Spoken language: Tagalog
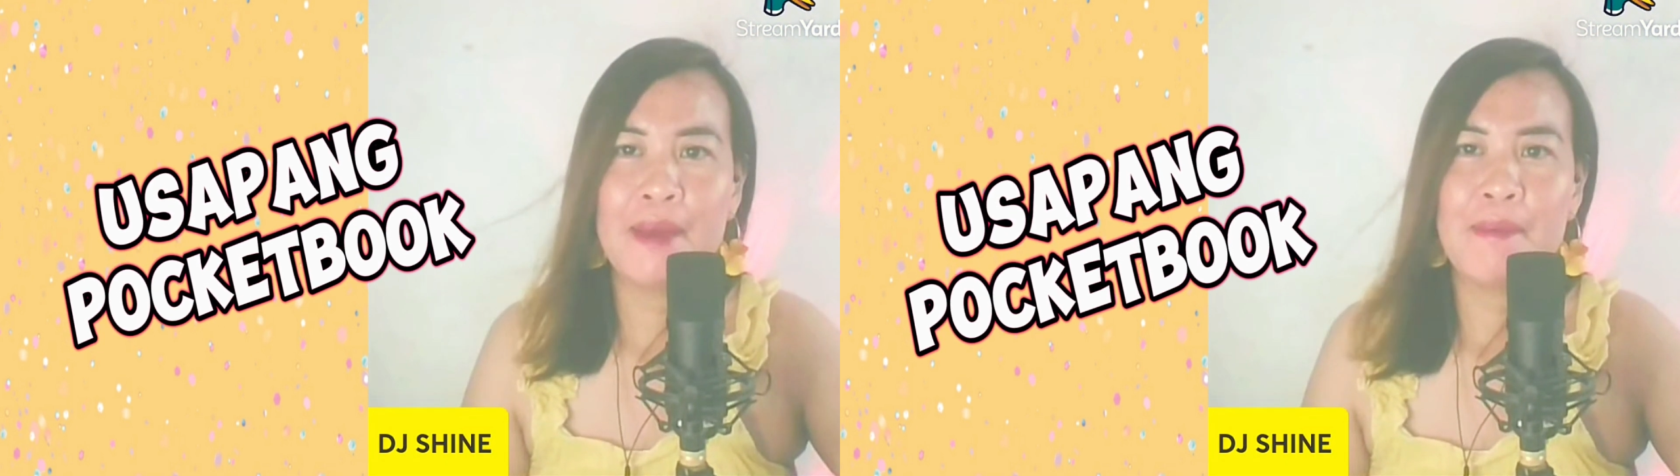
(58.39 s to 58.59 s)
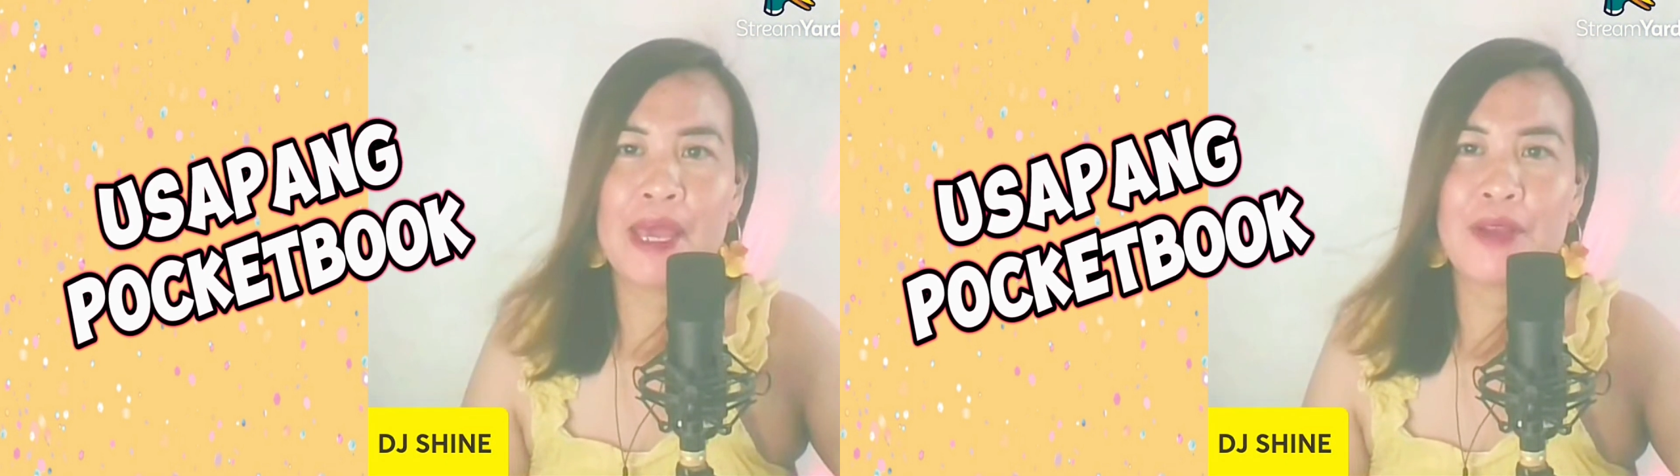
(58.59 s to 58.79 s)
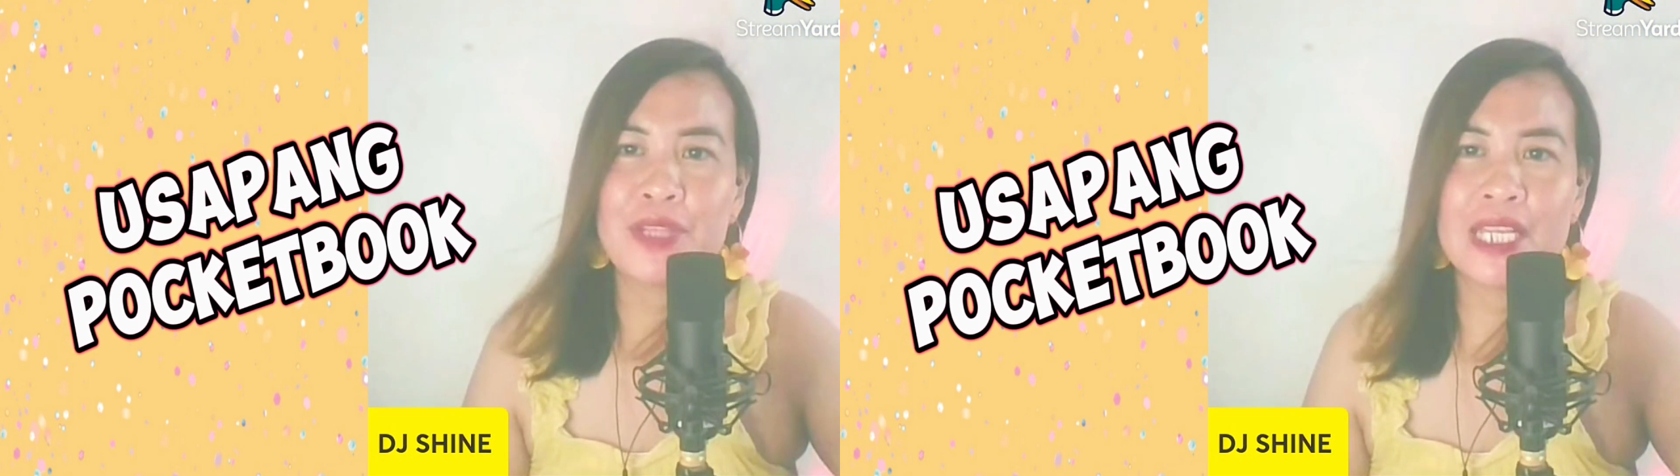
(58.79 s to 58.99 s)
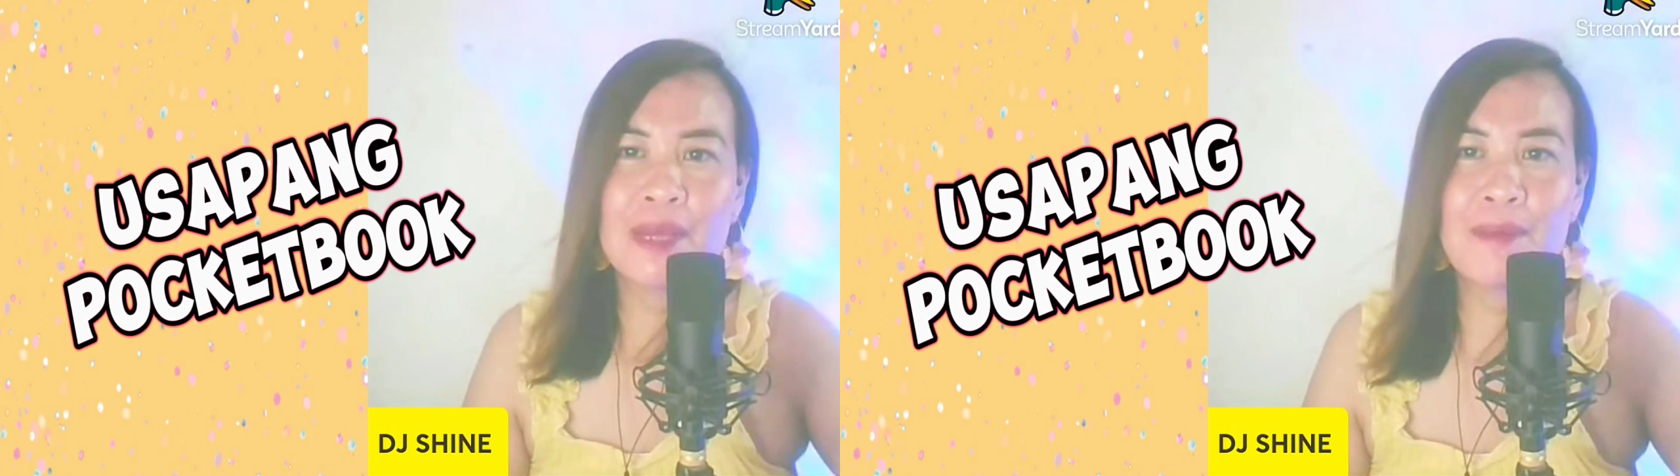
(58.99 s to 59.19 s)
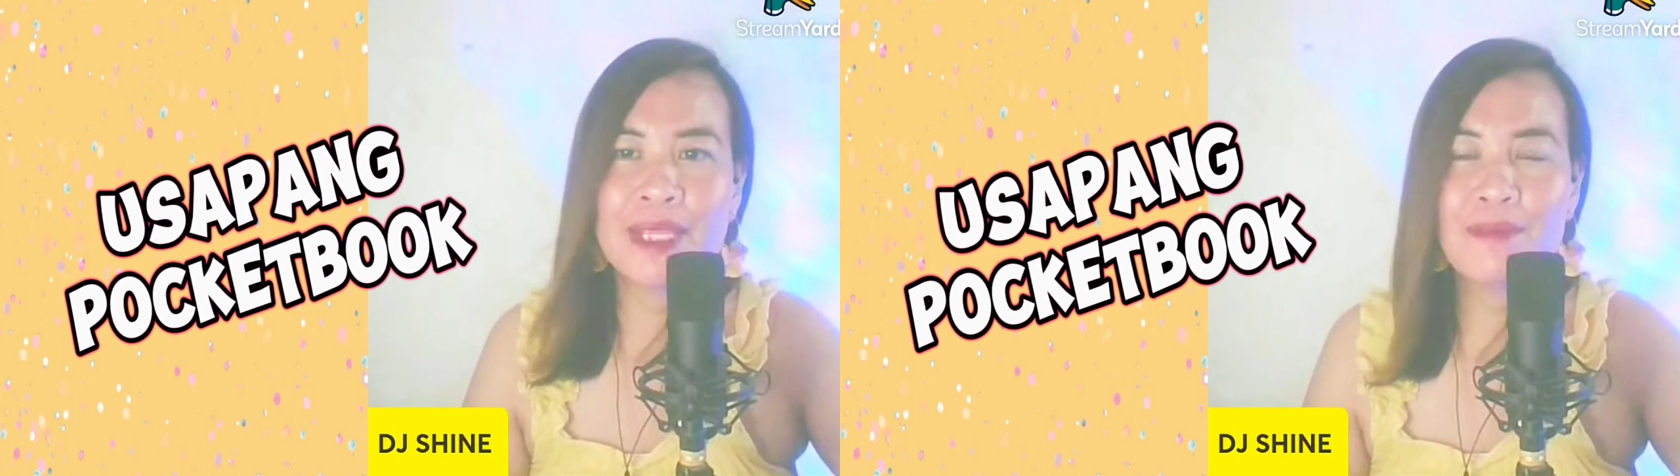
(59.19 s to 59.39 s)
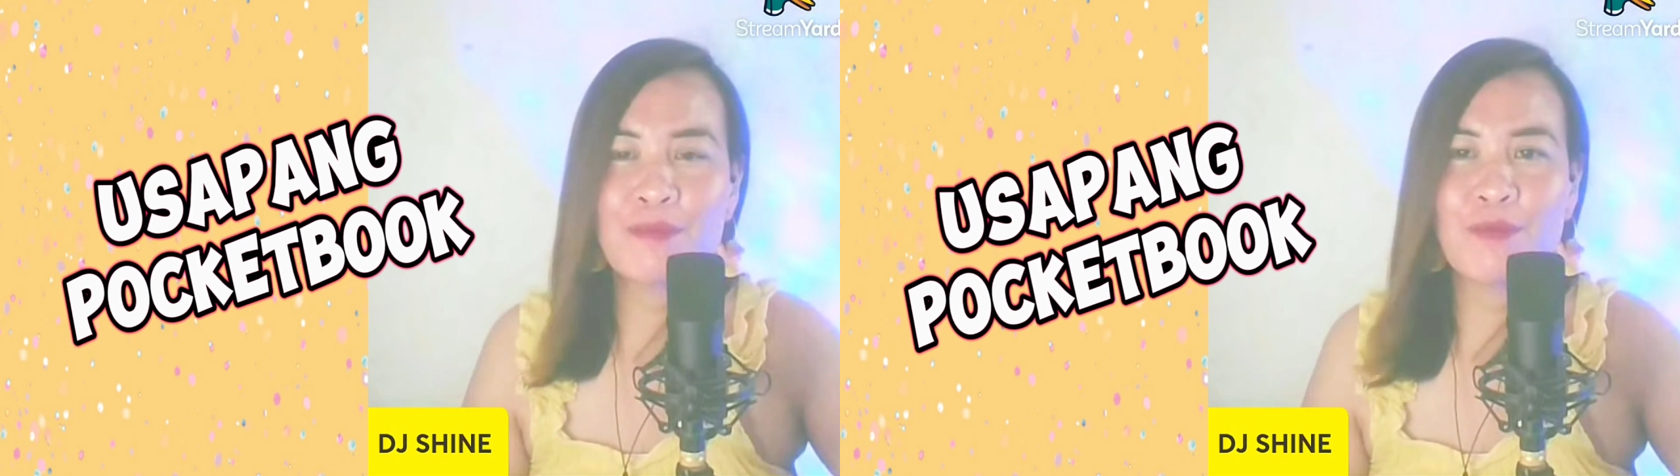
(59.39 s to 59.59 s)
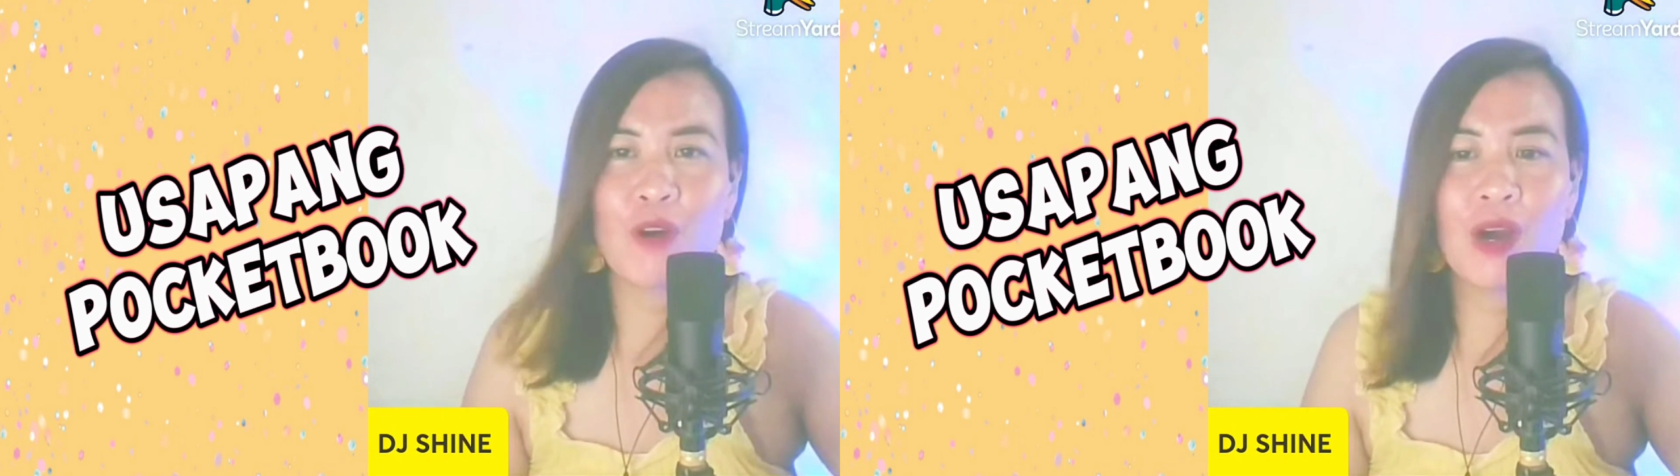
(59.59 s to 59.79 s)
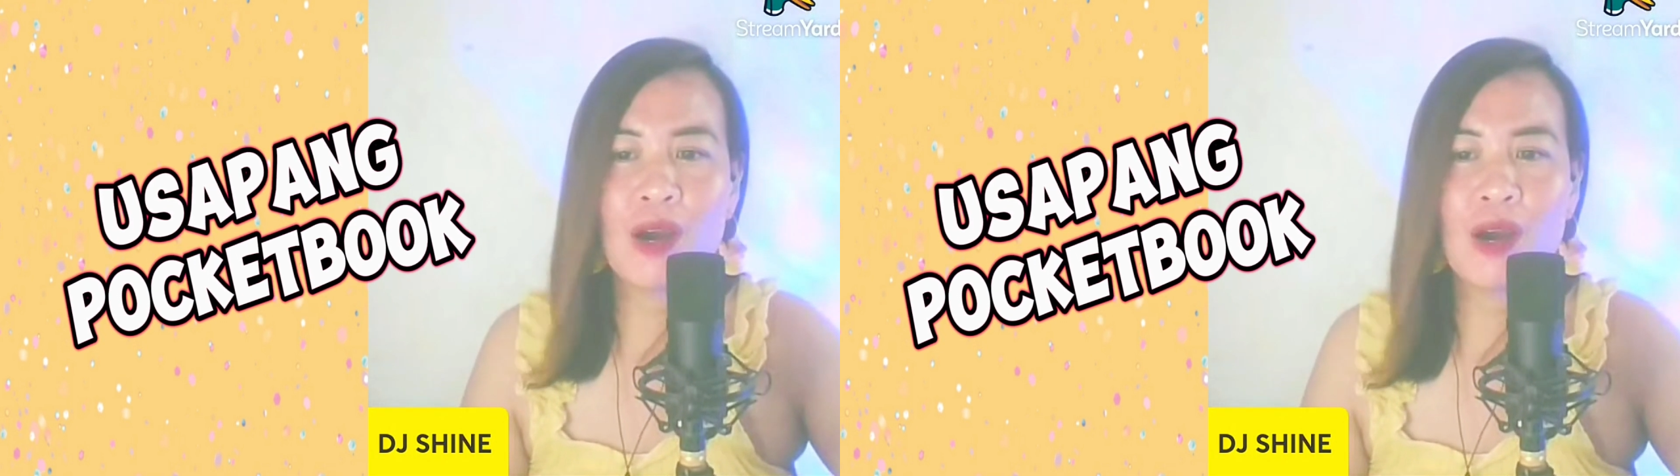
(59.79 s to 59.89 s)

Meron din naman A